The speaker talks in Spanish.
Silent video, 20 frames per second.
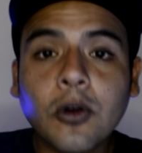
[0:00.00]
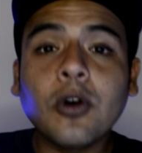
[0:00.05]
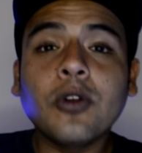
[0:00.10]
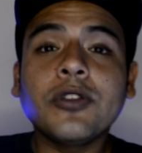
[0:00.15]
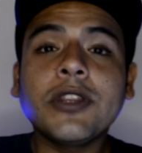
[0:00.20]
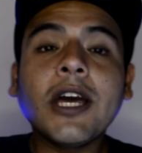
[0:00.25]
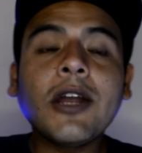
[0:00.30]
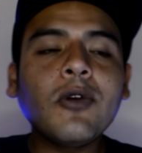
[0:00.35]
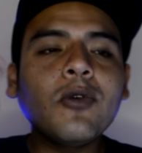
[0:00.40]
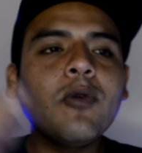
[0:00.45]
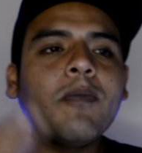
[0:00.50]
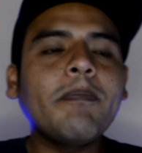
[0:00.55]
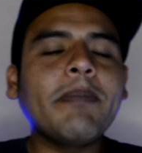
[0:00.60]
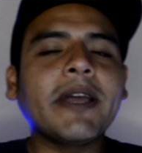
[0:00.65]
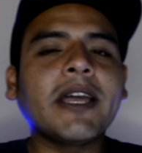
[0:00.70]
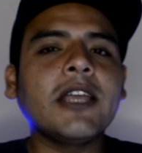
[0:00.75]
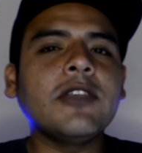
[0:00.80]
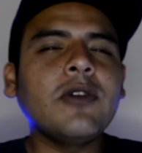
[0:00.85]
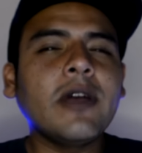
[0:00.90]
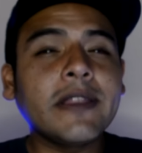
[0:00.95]
Contaron un
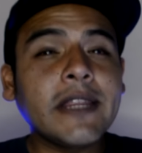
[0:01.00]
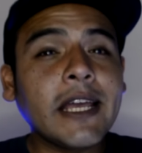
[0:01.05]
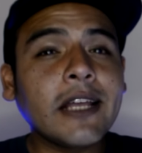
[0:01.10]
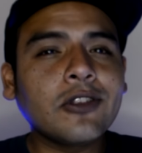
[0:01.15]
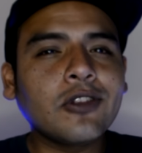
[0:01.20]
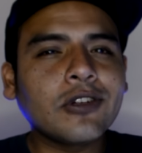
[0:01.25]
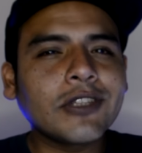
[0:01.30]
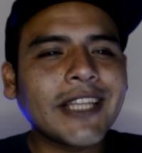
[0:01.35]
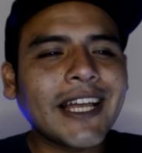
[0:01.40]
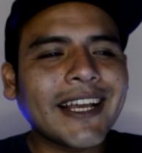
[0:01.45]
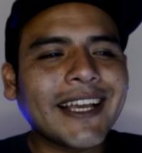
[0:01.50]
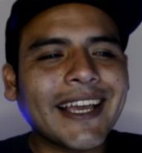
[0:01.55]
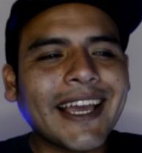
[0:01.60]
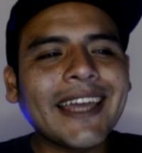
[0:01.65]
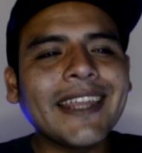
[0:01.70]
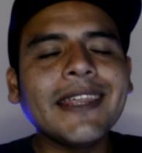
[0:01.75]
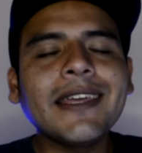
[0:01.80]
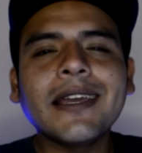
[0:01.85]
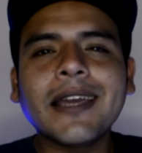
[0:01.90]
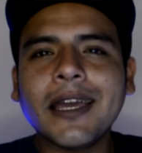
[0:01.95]
pequeño anécdota
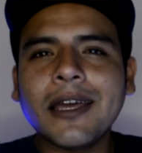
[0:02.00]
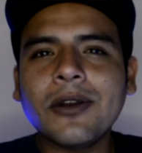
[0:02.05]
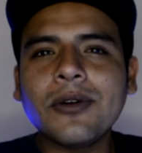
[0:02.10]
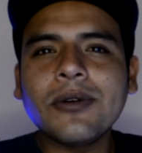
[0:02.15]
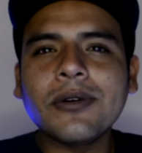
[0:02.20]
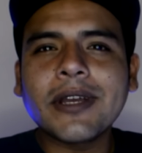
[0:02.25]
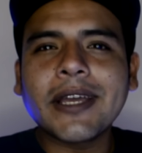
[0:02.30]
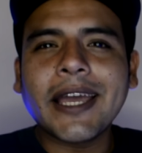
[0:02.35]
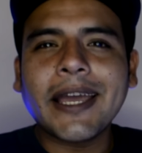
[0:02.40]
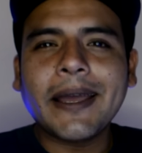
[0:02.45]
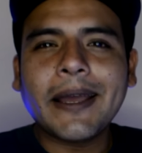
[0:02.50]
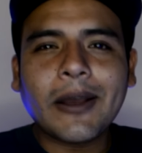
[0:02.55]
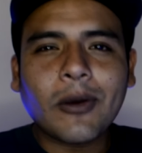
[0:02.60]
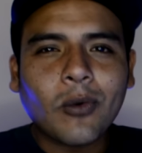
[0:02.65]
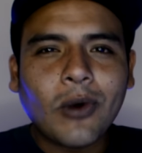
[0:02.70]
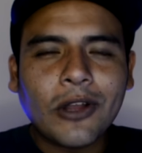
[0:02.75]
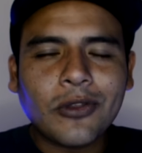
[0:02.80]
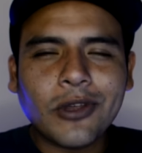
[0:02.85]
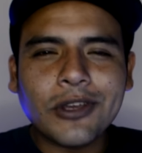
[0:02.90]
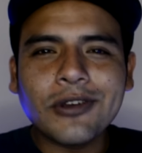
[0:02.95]
que dijeron que
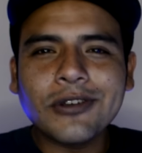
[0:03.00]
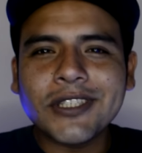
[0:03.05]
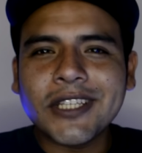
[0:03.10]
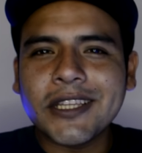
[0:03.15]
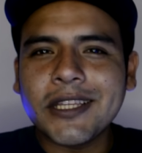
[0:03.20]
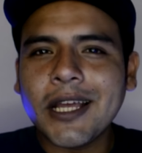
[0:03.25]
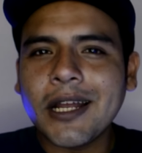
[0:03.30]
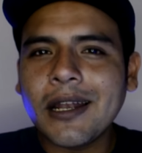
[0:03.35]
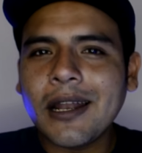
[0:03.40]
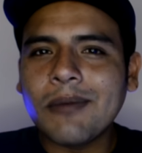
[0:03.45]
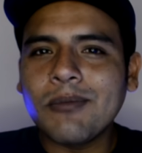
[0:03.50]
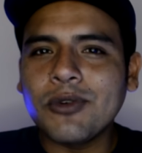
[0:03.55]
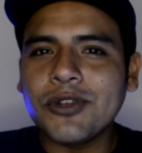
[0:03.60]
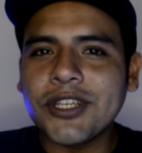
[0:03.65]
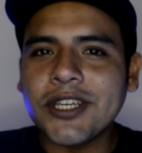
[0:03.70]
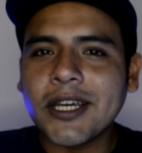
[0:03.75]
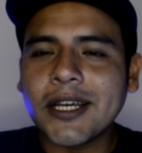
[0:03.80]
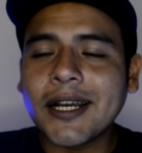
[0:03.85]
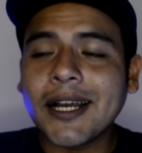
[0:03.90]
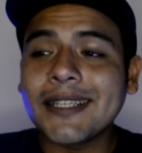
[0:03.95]
cuando ellos tenían la
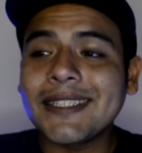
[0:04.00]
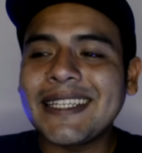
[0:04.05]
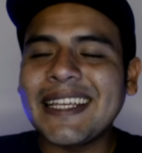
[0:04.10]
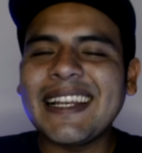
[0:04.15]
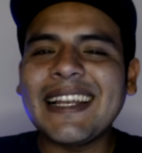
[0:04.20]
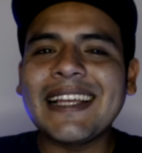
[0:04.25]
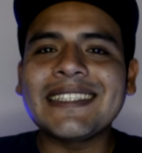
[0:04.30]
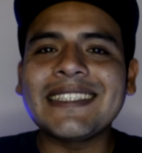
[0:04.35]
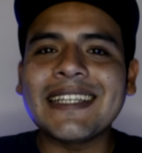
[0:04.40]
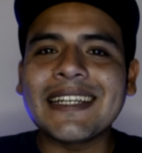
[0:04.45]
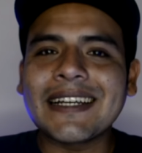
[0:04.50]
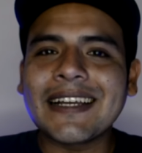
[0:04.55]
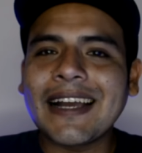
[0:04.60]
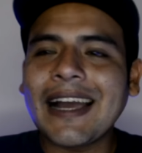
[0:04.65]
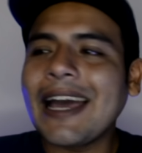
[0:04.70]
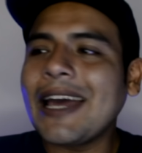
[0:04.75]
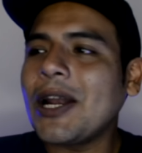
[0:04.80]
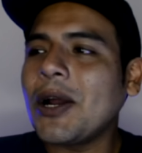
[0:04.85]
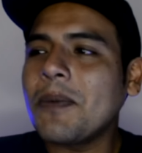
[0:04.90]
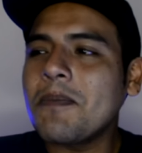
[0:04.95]
muñeca se le
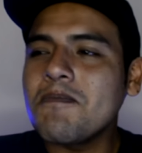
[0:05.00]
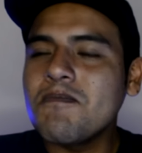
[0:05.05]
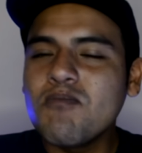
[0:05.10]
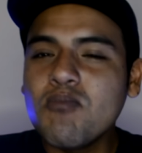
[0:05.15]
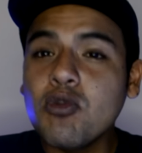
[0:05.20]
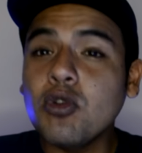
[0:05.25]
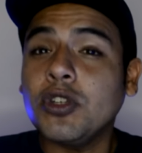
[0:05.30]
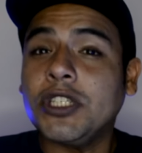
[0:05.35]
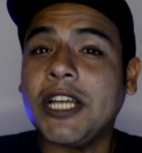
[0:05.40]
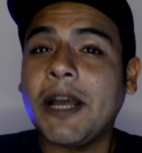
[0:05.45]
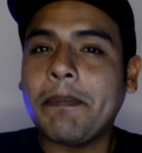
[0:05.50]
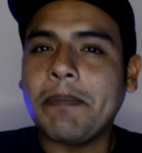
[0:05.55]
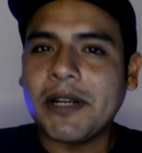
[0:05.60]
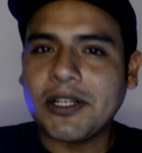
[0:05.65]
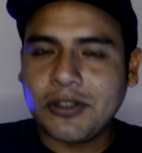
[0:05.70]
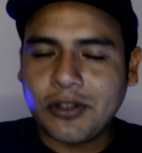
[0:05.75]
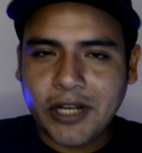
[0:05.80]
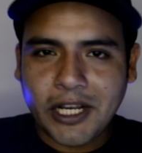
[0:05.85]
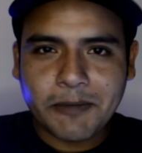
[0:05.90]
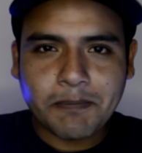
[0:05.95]
acercaron muchas
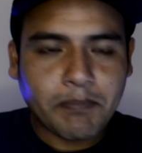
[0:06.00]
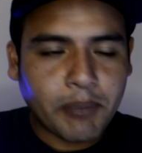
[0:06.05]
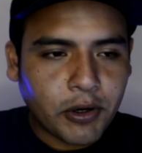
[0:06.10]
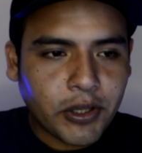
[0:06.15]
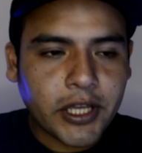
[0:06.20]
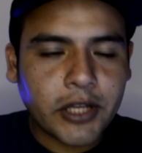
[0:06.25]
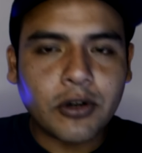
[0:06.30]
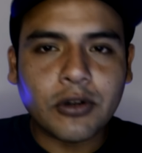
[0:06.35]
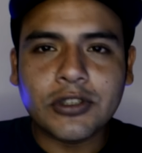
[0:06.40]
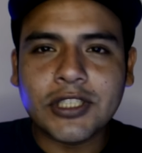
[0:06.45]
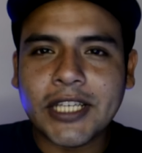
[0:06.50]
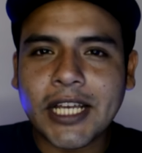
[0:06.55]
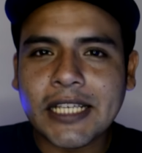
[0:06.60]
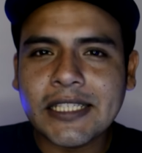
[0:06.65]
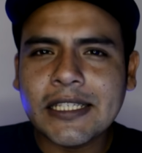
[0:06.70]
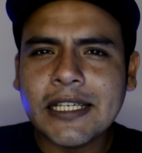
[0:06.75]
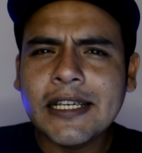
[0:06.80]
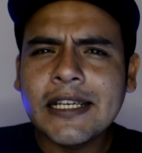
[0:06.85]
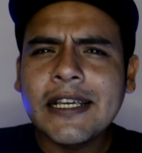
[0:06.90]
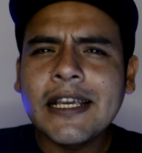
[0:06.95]
personas
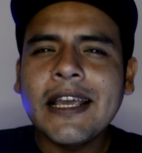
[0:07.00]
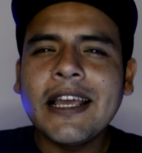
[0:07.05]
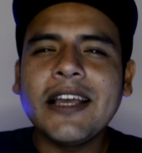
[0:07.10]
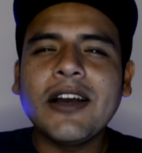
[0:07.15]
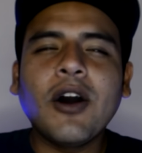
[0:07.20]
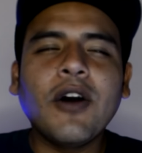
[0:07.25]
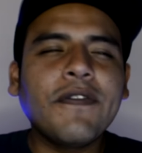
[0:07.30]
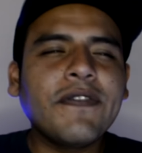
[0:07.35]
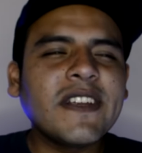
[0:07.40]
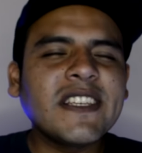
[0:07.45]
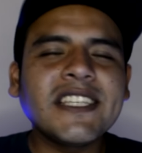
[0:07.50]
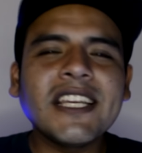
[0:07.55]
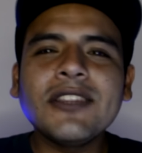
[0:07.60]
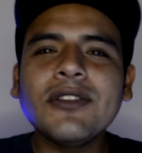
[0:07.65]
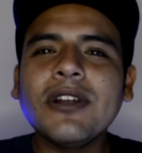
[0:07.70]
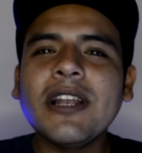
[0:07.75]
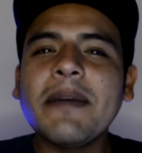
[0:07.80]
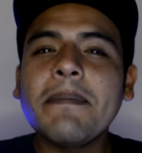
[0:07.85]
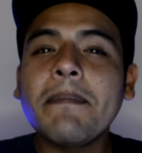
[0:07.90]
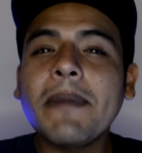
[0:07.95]
poderosas
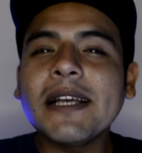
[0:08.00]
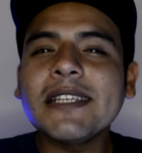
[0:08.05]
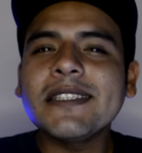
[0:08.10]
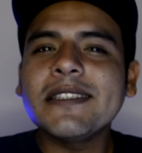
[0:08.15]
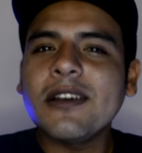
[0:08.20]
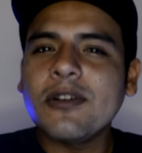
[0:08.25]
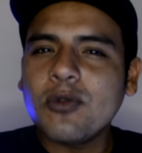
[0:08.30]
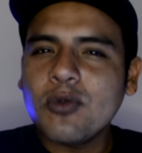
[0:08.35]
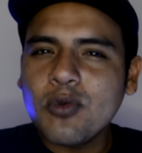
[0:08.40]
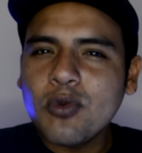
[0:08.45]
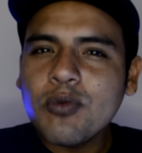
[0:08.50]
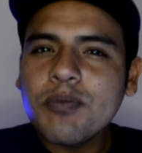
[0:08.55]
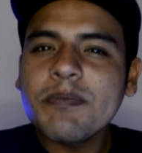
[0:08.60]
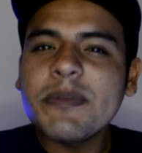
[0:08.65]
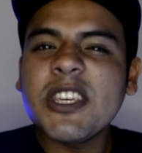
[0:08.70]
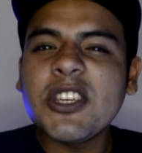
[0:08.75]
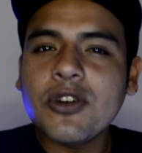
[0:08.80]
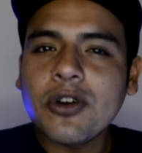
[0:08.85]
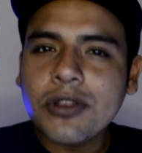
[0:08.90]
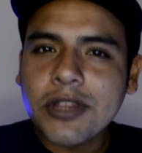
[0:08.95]
ofreciéndole más de un
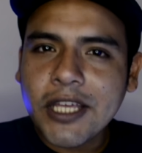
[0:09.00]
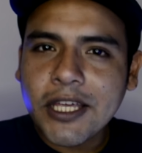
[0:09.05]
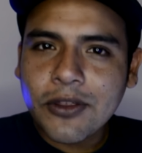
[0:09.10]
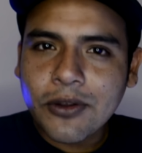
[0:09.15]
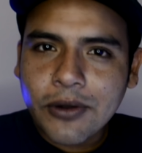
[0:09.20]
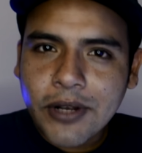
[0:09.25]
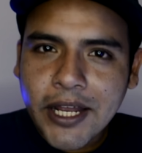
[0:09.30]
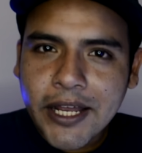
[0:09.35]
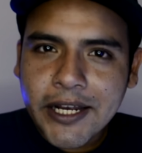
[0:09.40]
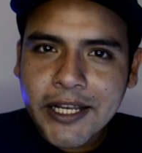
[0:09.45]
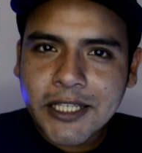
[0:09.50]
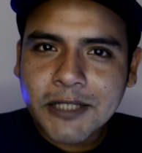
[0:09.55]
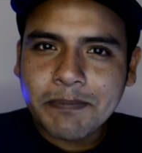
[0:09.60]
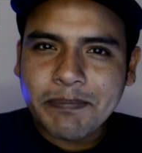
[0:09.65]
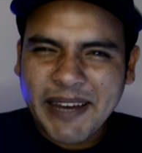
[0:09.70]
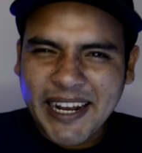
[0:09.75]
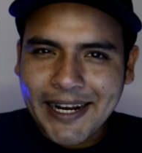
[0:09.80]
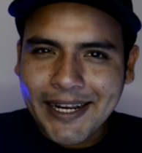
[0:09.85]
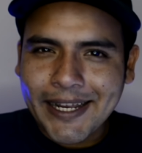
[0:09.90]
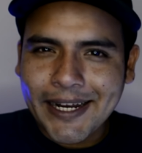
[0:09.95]
millón de dólares
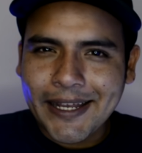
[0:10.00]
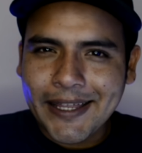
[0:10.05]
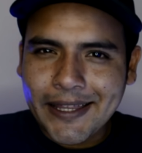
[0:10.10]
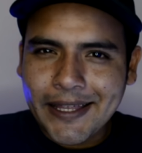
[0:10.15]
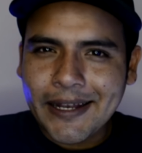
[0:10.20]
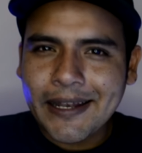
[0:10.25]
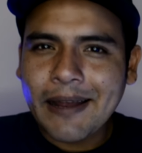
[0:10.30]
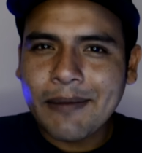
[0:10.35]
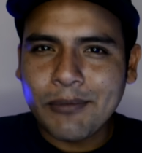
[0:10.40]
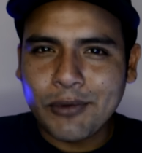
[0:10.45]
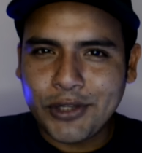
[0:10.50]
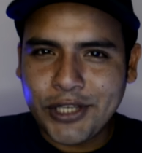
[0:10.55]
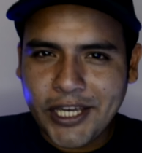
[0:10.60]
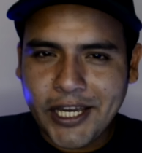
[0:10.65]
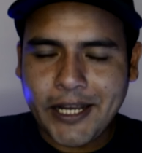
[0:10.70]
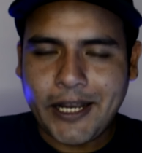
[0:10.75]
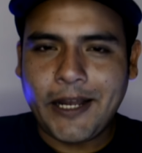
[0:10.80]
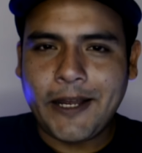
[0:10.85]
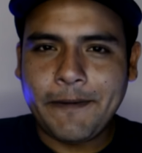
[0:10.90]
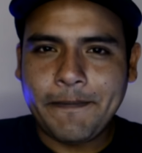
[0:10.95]
para que le dé la
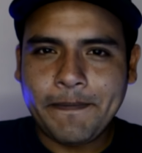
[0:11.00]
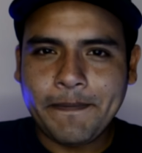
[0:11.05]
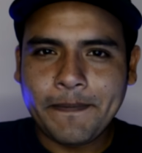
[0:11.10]
muñeca,